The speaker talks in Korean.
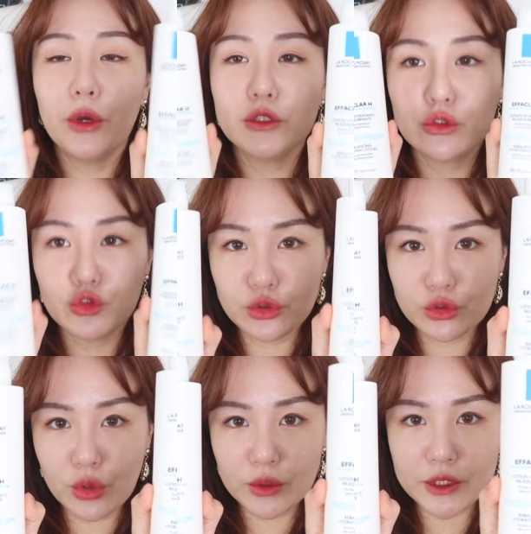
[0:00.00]
벌써 두
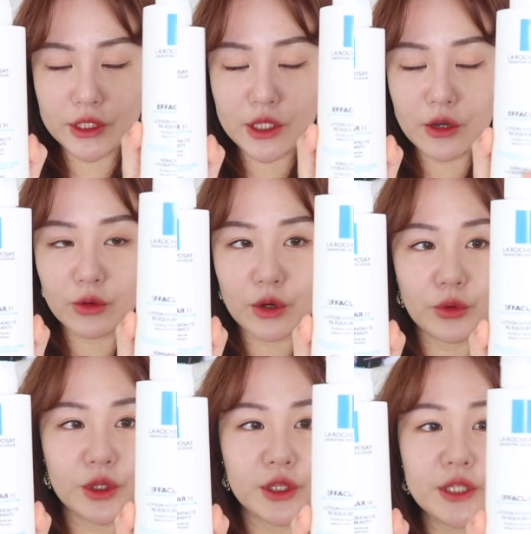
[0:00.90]
통째
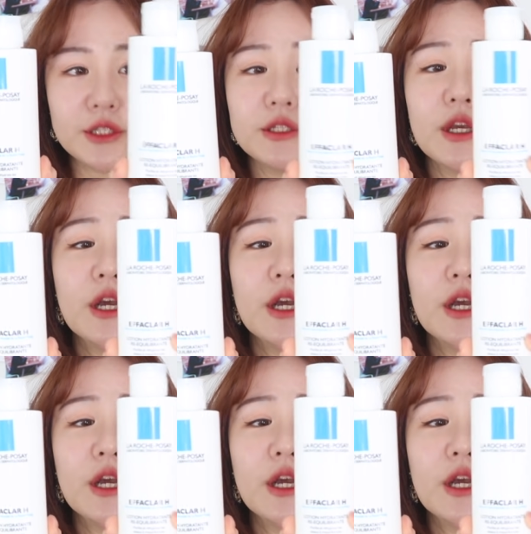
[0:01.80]
사용하고 있는